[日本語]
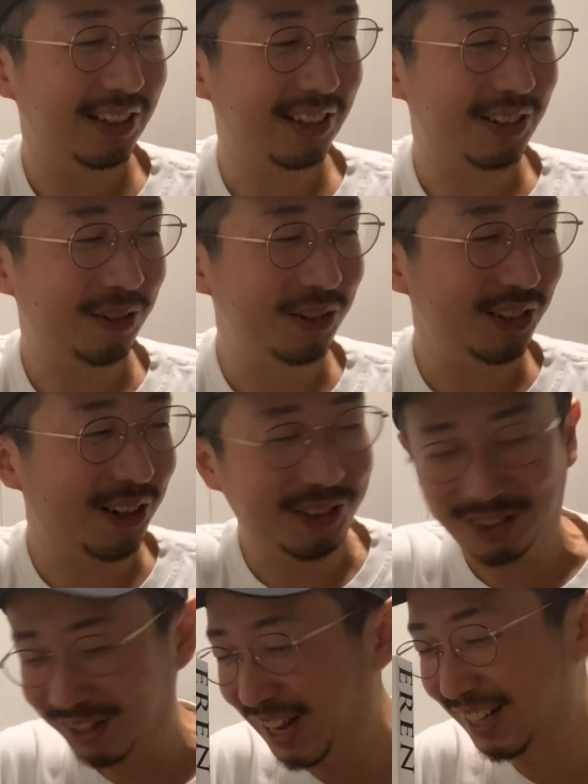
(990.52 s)
そんなこ
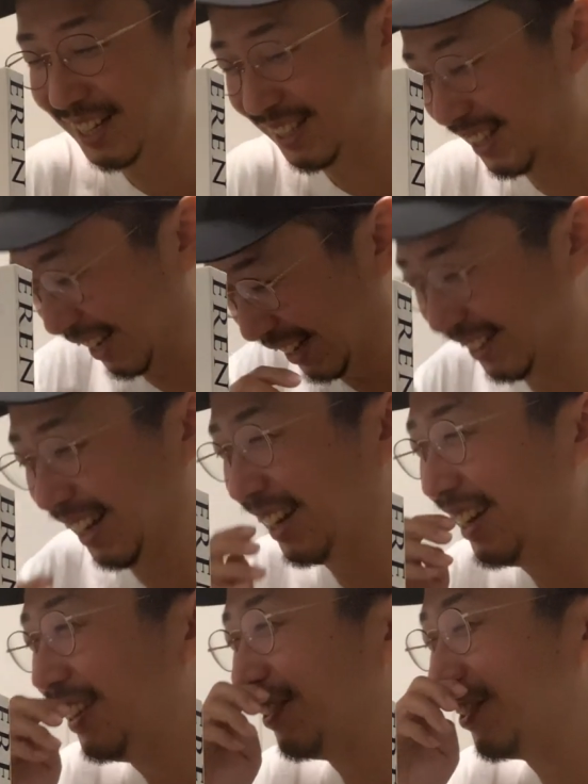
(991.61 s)
とないんじゃん。
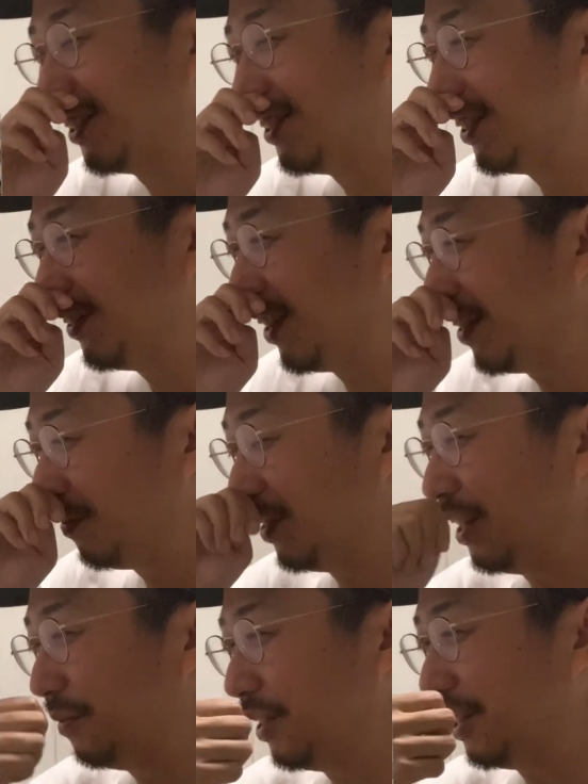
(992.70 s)
60万
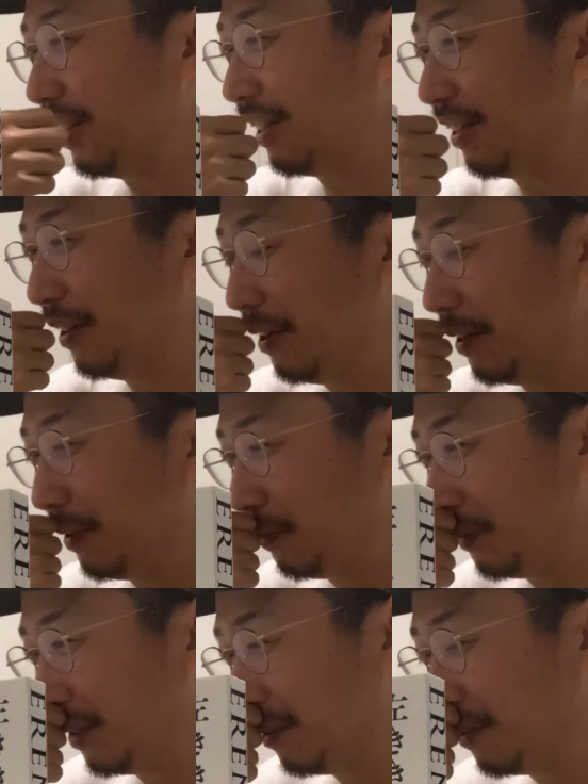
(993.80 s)
PV、
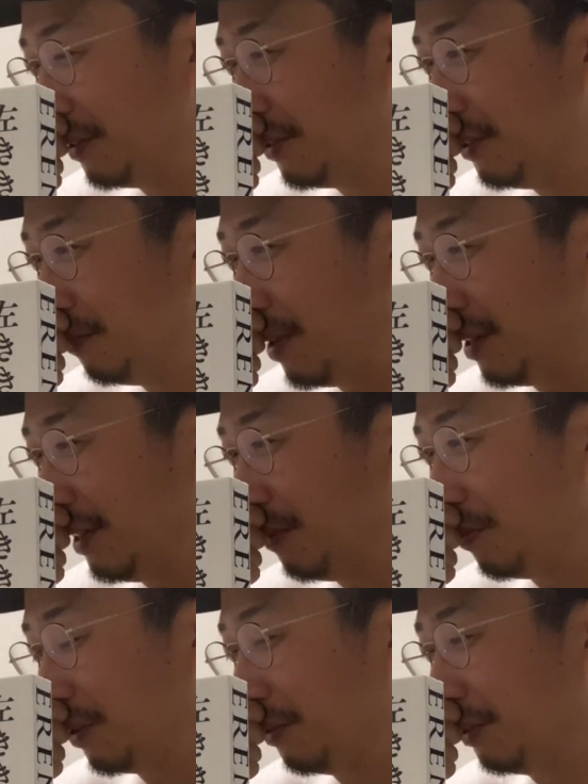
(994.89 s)
60万人
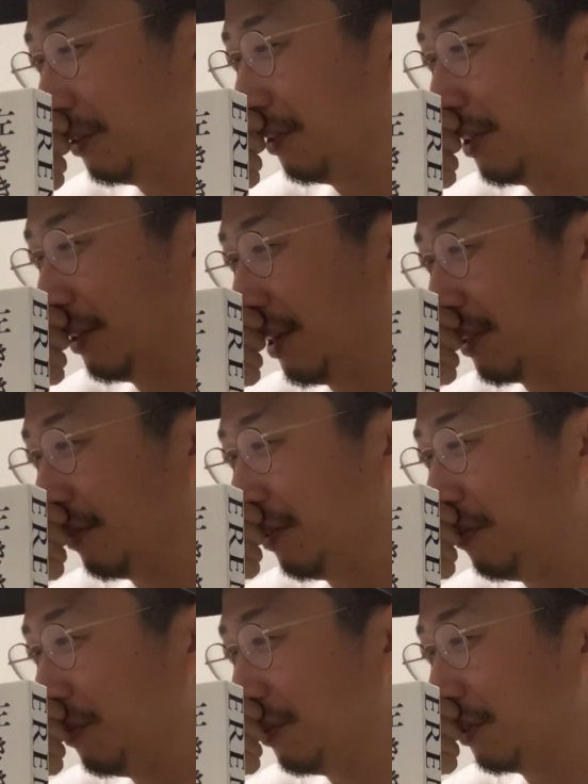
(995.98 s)
も読んでくれたら、それ
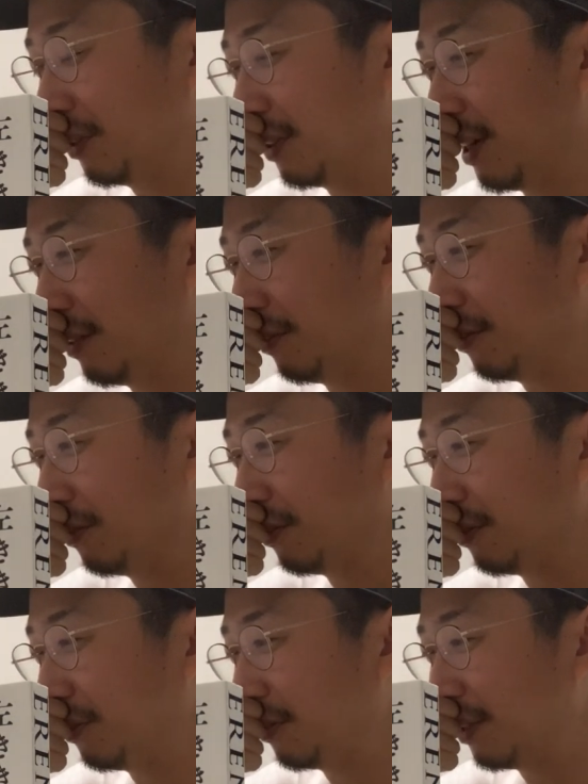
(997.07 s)
もう、あ
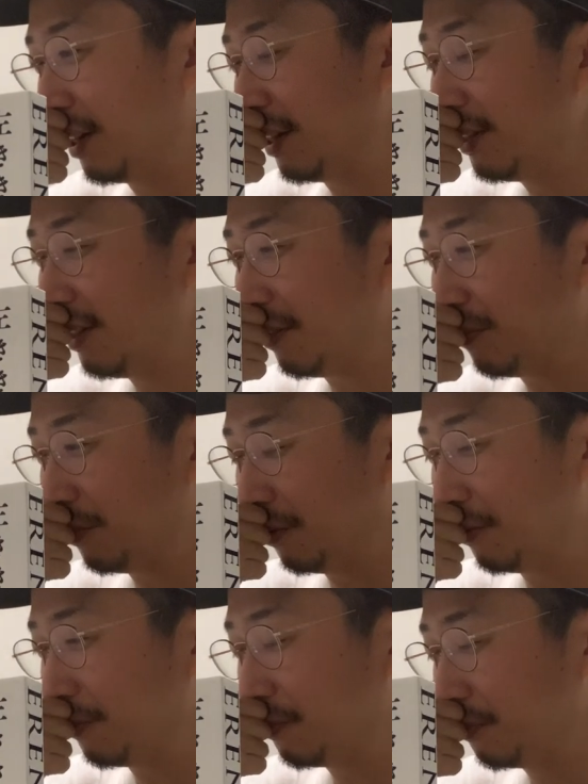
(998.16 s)
の、あれじゃん、も